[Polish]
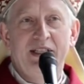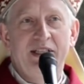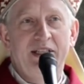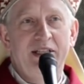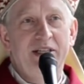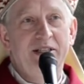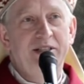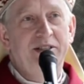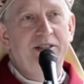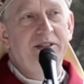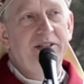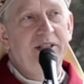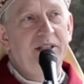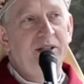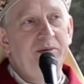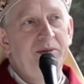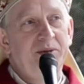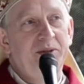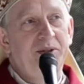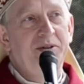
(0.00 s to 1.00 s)
jest
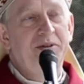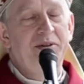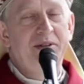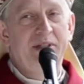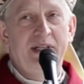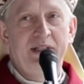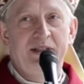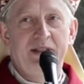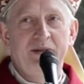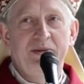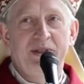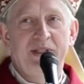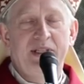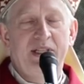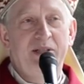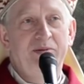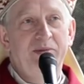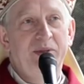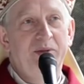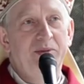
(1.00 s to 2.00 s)
niebo, a tym
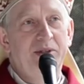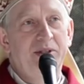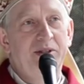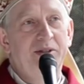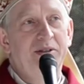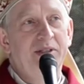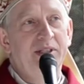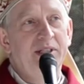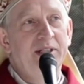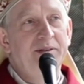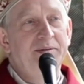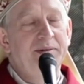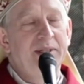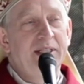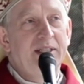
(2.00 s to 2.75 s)
samym trochę